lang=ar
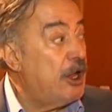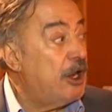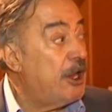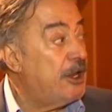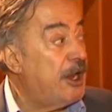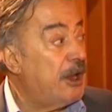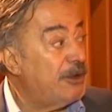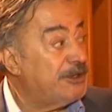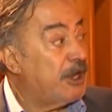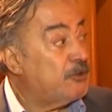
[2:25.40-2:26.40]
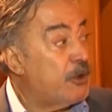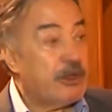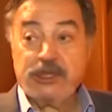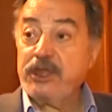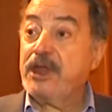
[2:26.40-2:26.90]
لأن أنا عملت
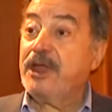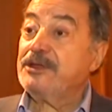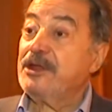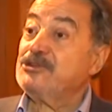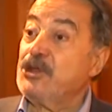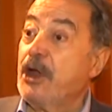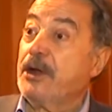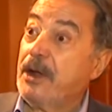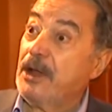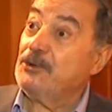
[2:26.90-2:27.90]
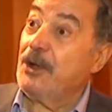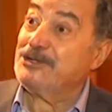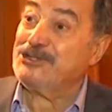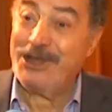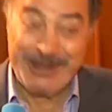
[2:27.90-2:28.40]
أدوار كتير جدا شر
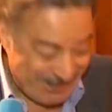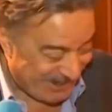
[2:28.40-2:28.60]
أدوار شر